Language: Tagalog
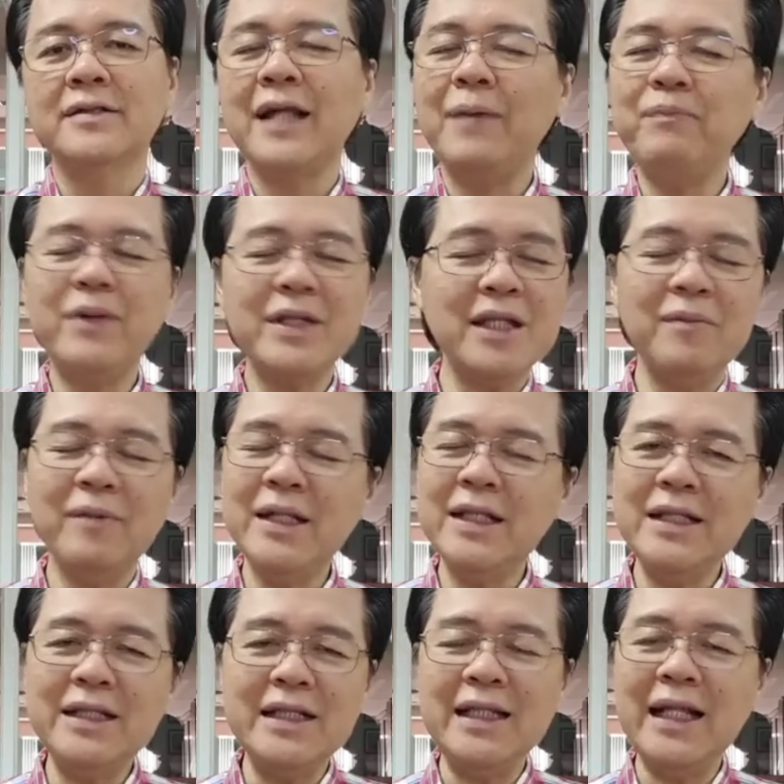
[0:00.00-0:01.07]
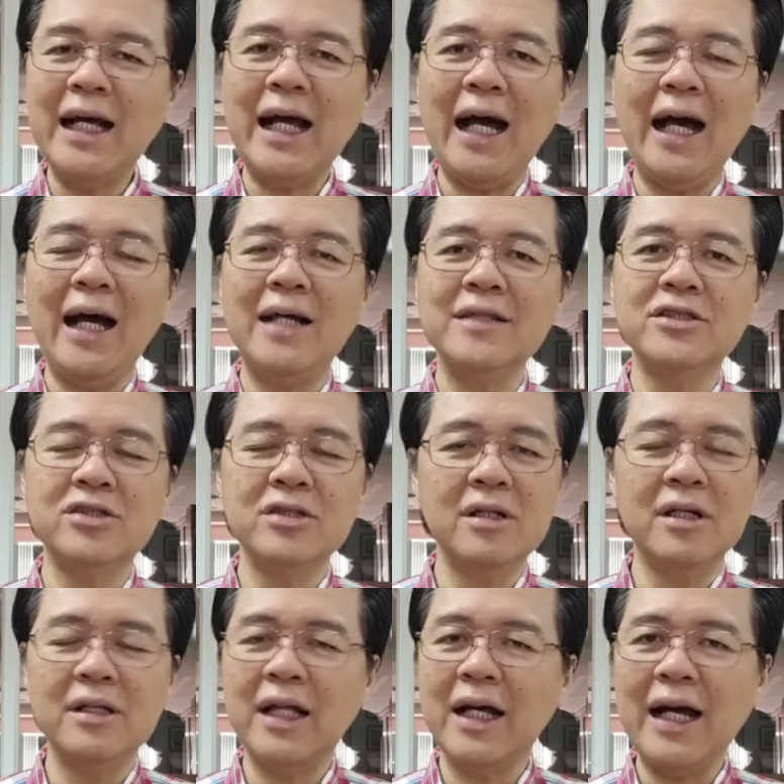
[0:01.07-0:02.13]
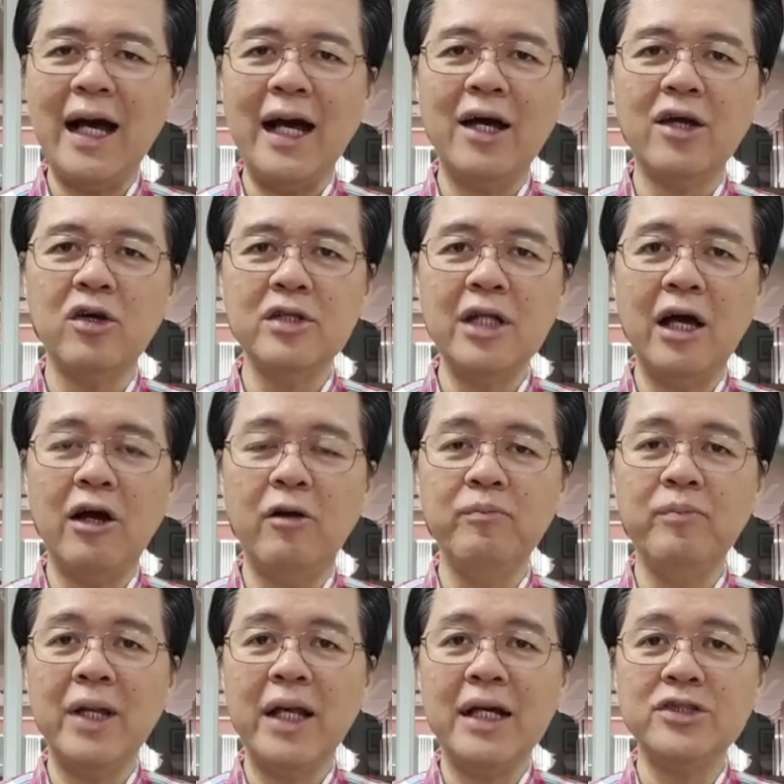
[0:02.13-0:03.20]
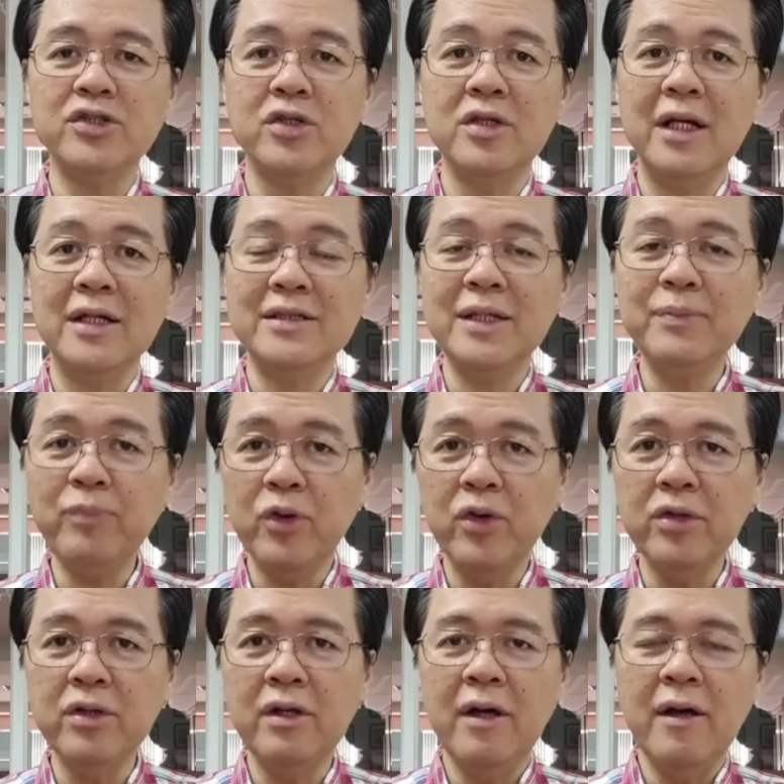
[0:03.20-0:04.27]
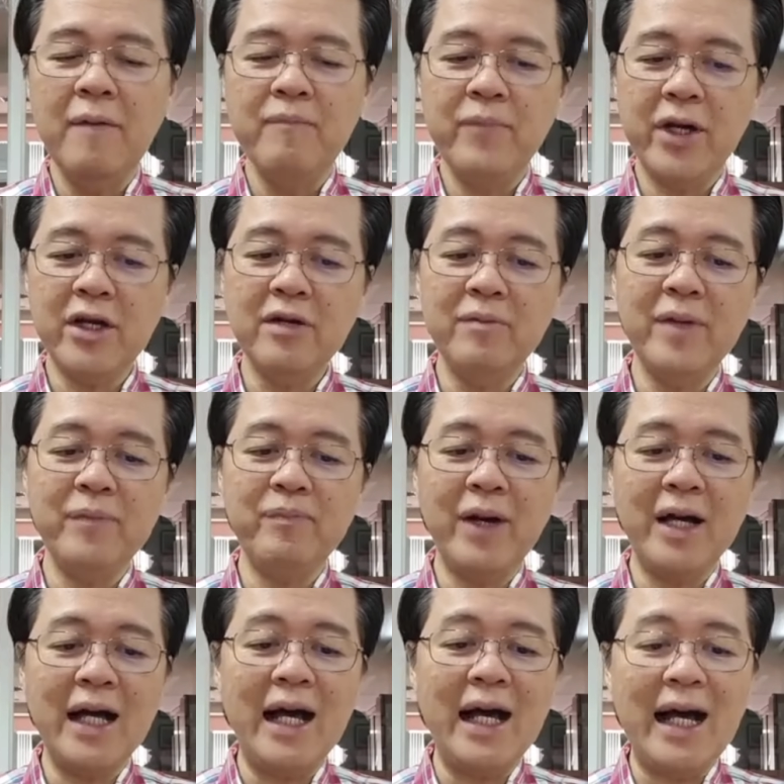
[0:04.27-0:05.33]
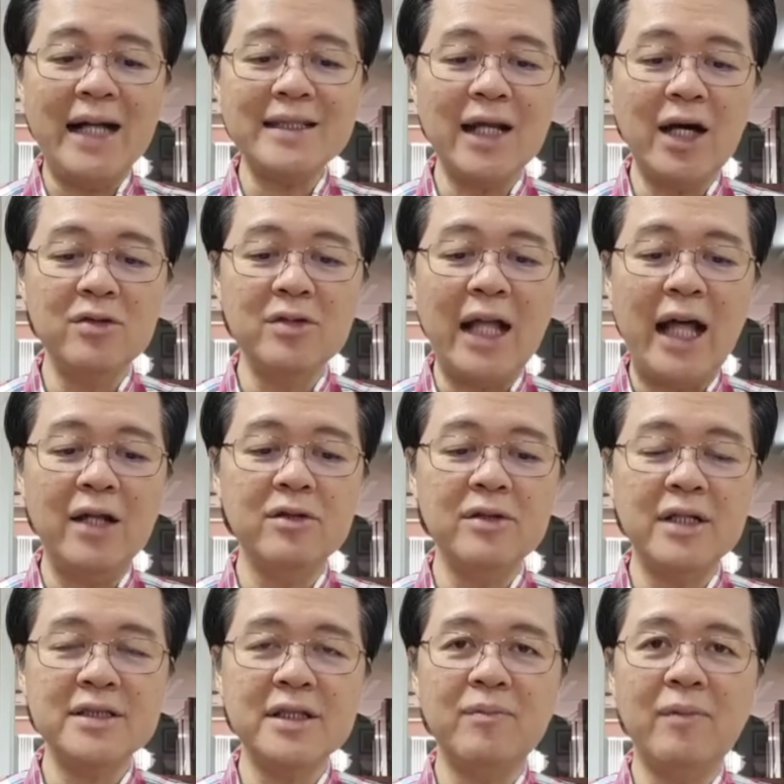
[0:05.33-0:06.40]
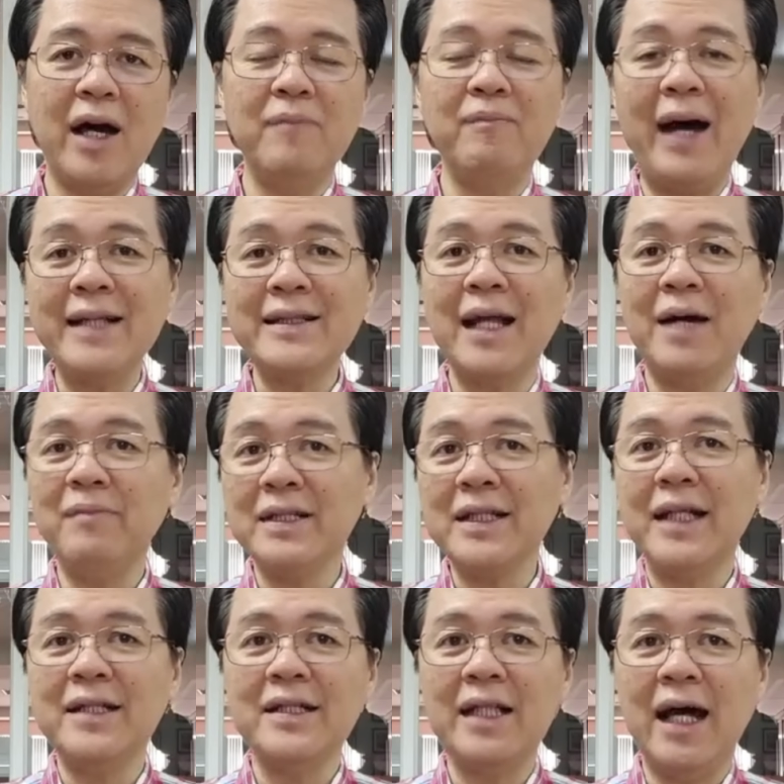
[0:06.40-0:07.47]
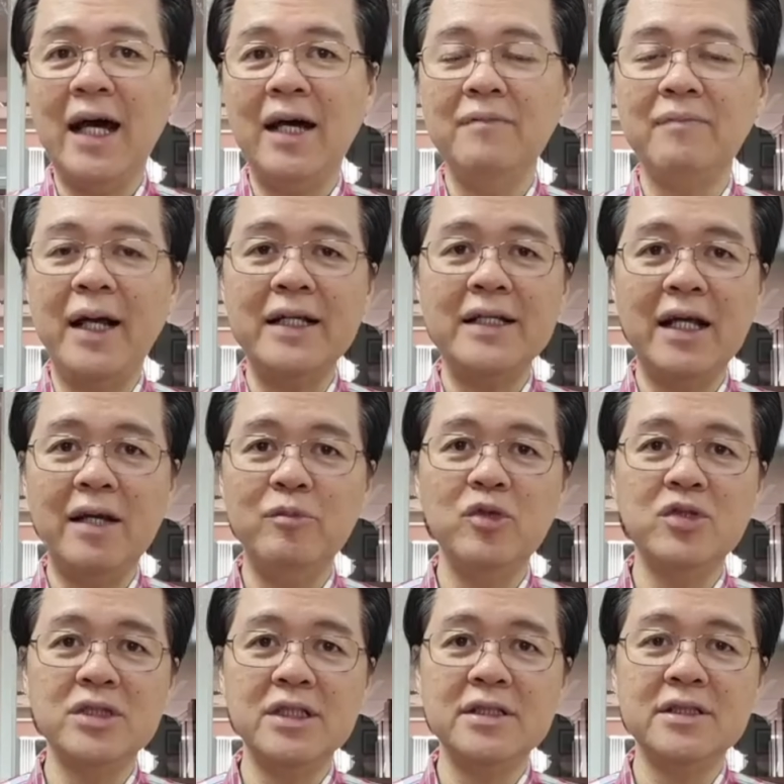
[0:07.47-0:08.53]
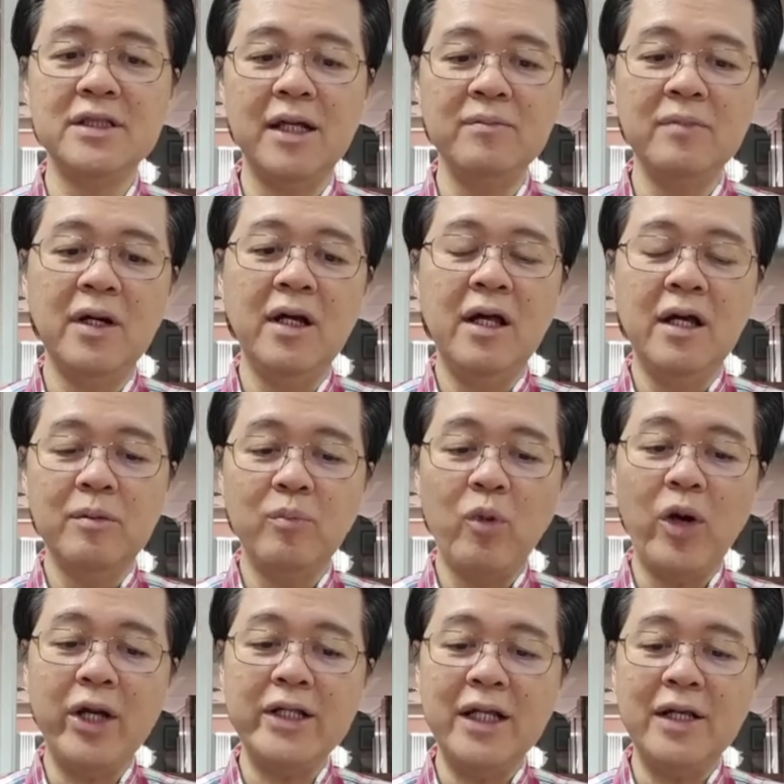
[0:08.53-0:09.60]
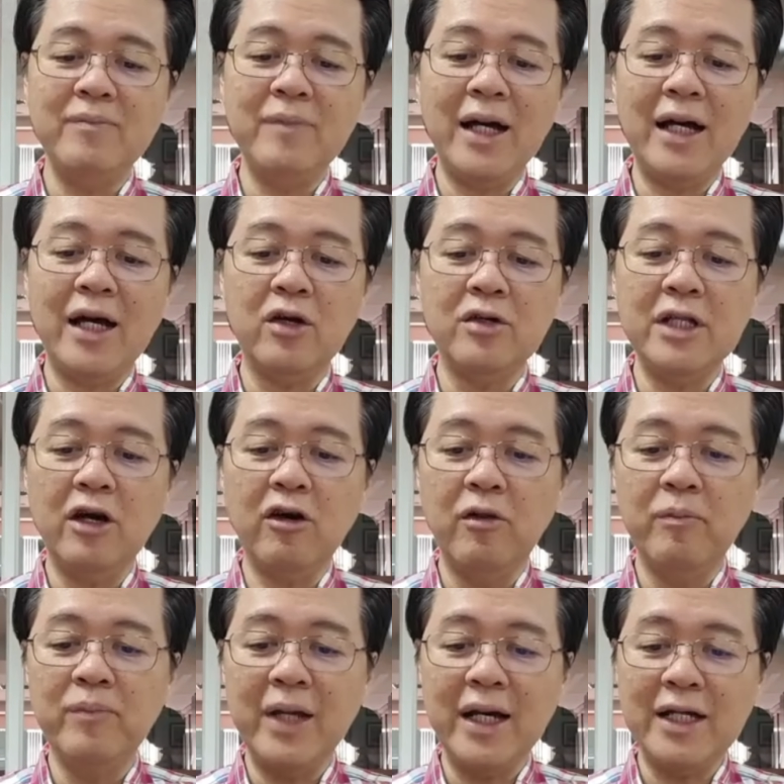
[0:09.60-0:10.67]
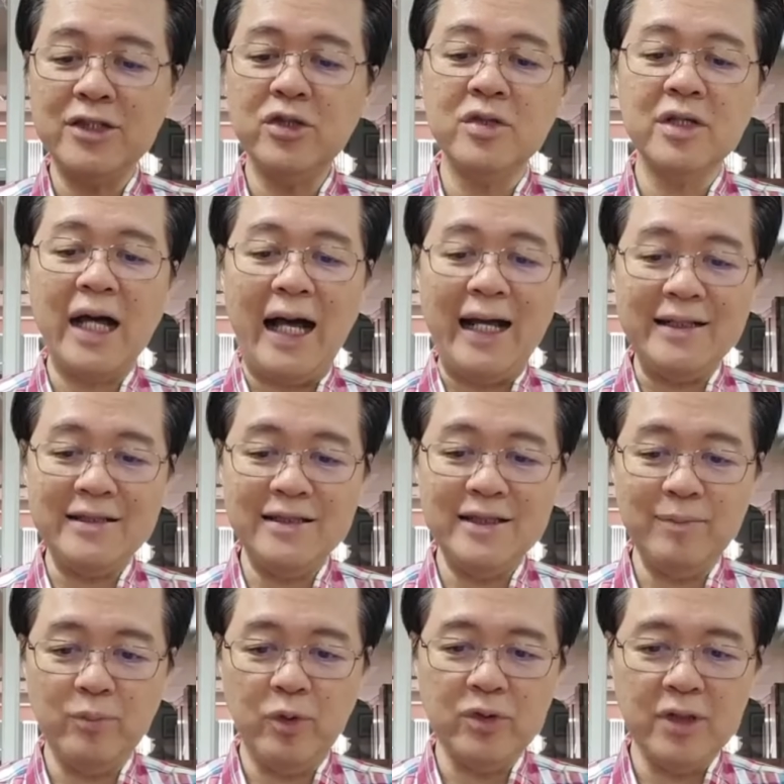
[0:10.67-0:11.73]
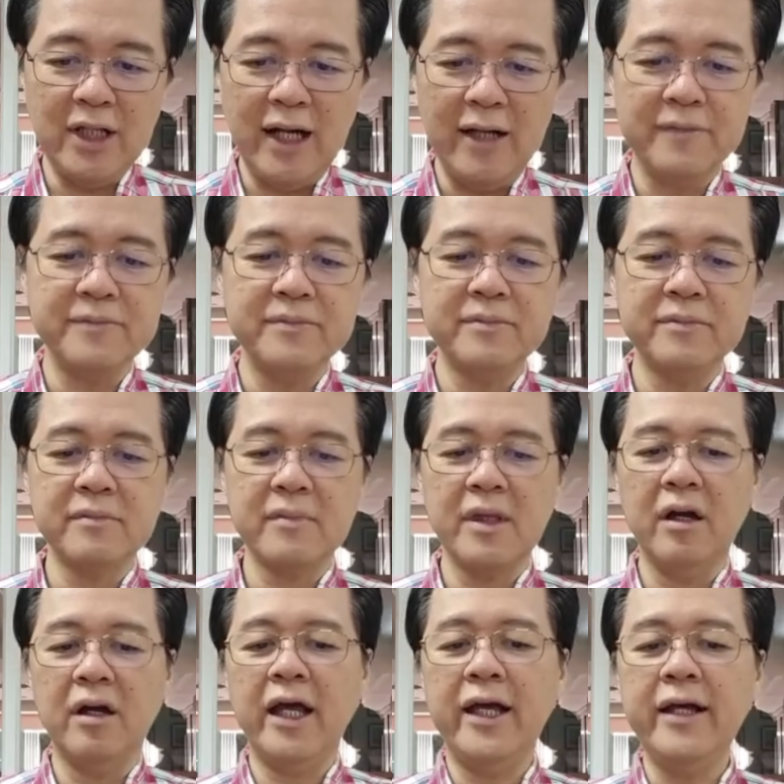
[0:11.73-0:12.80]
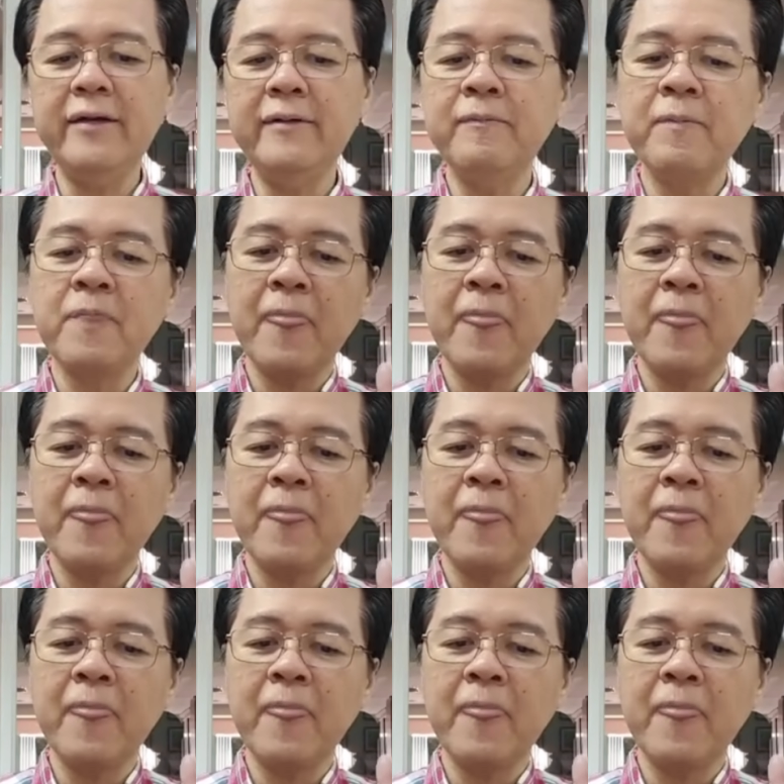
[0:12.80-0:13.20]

Dapat naman hindi nagkakas, nagkakaroon ng komplikasyon ng sipon, pero may pagkakataon lalo na sa mga bata, matanda, mahina immune system, pwede magkaroon ng komplikasyon kahit sipon lang. Okay?